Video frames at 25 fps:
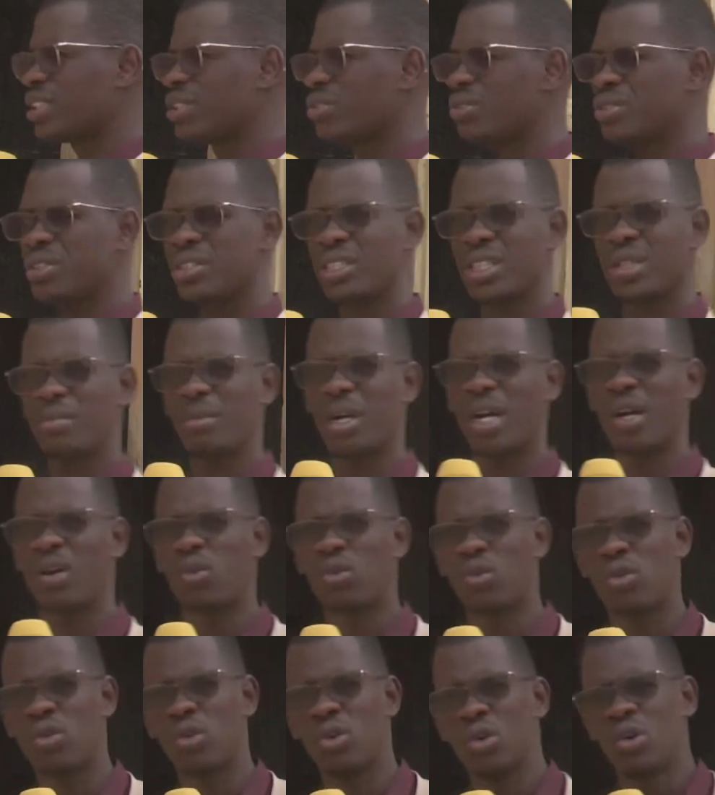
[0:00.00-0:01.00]
لنجري
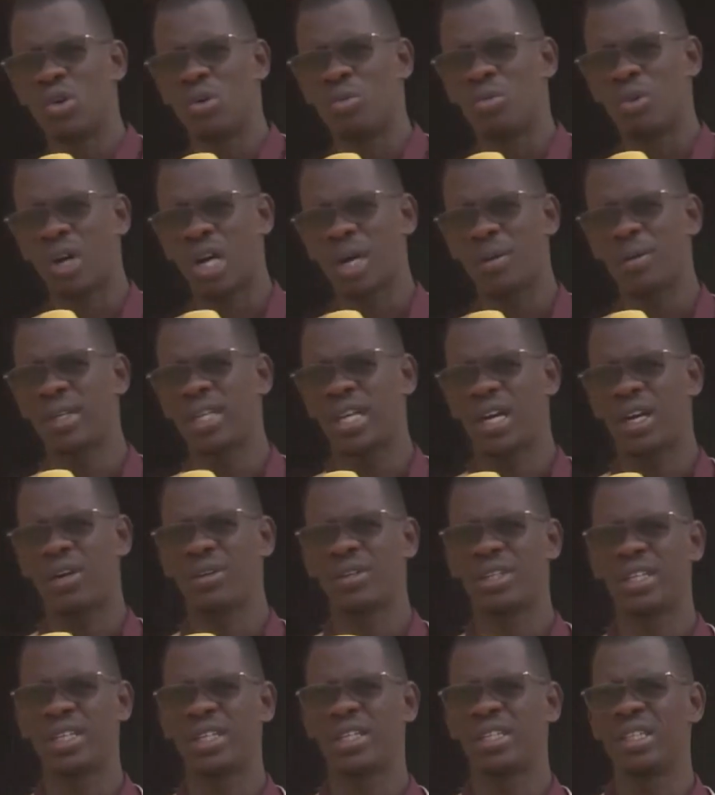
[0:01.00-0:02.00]
معه مقابله
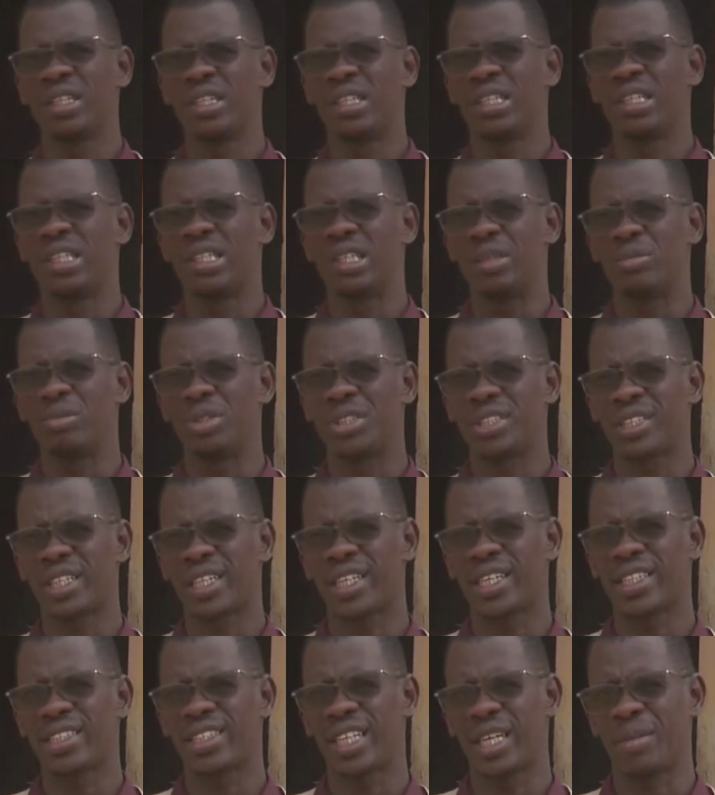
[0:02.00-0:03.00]
حول
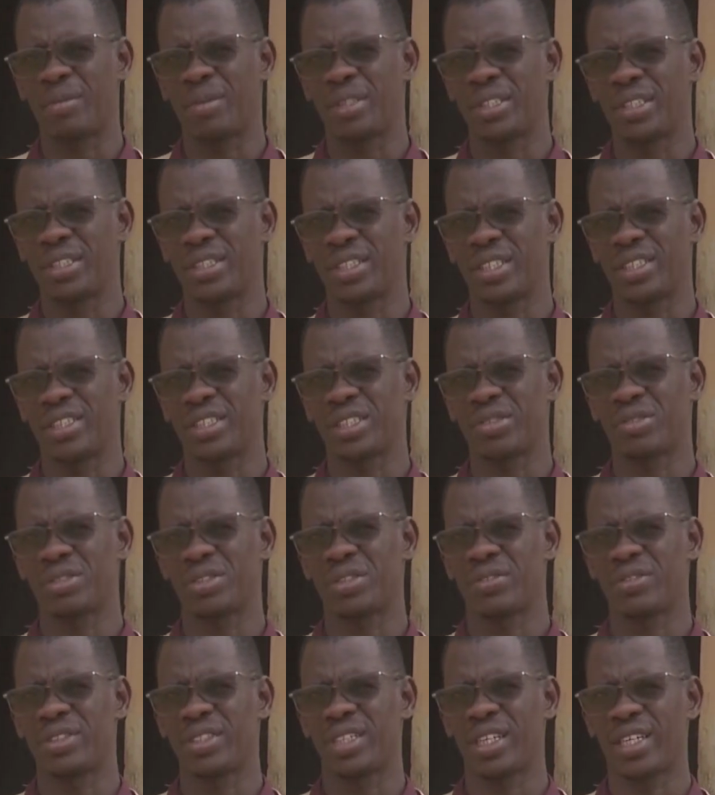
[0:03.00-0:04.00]
مجريات عمليه
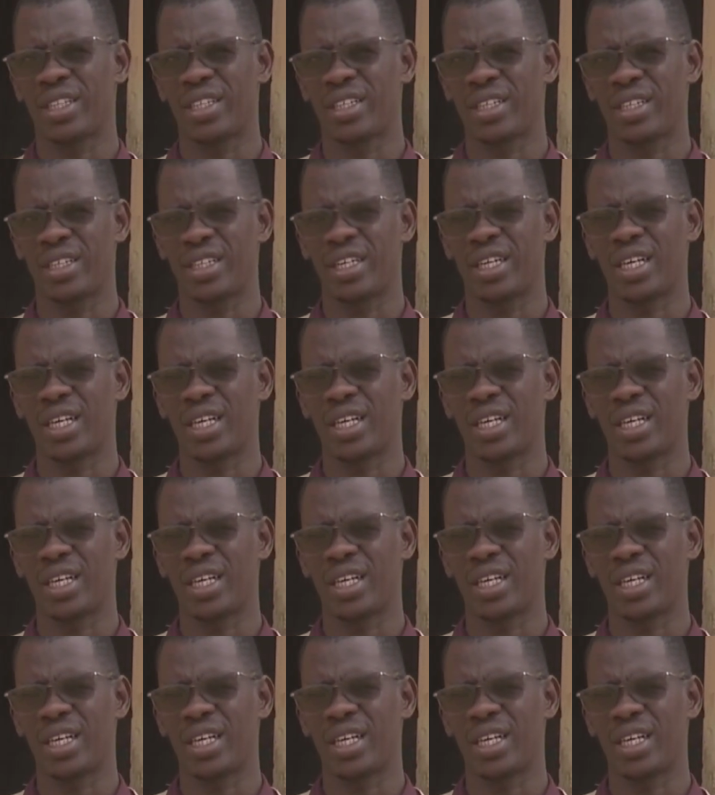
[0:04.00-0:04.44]
التصويت في هذا